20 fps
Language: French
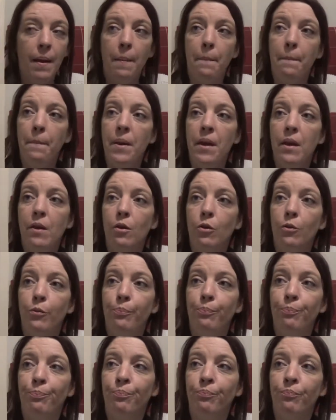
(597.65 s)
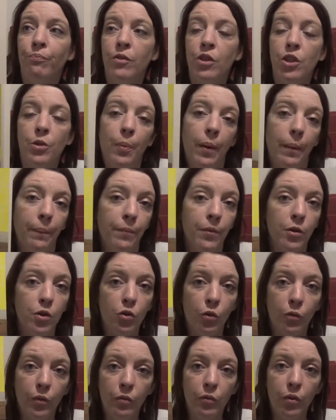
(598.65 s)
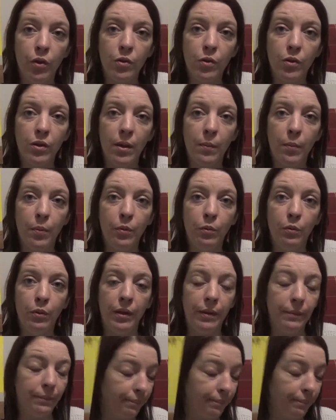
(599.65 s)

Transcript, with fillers: Mais euh, je sais pas, j'ai envie de voir ce que ça peut donner.